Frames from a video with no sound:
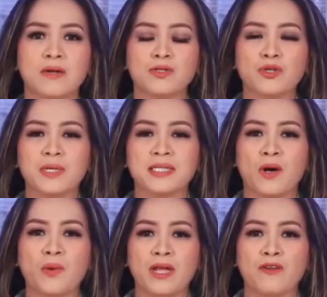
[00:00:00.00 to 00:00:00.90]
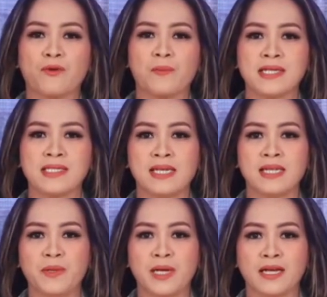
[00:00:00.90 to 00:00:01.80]
Untuk mengetahui
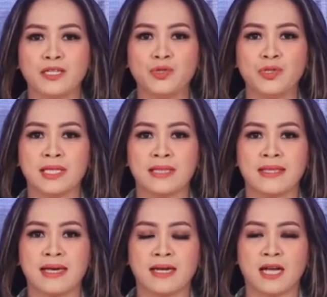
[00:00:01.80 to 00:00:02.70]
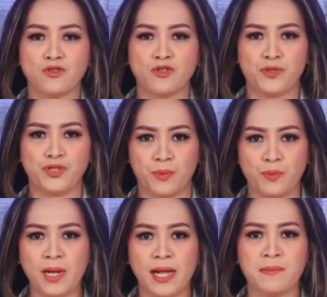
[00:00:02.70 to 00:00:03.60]
informasi lebih lanjut tentang kasus
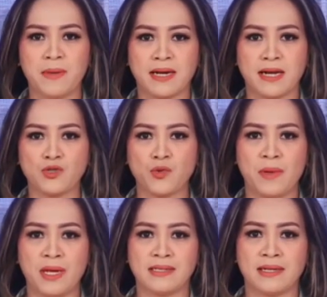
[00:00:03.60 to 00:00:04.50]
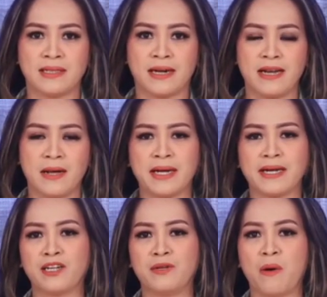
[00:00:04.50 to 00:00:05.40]
pencabulan pasangan suami istri terhadap
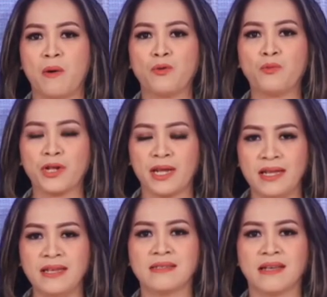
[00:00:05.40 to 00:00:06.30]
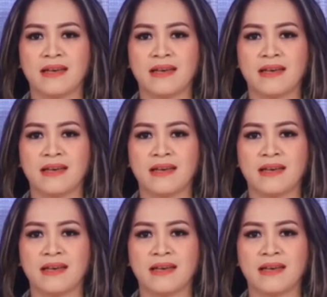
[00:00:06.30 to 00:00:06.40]
anak di bawah umur ini,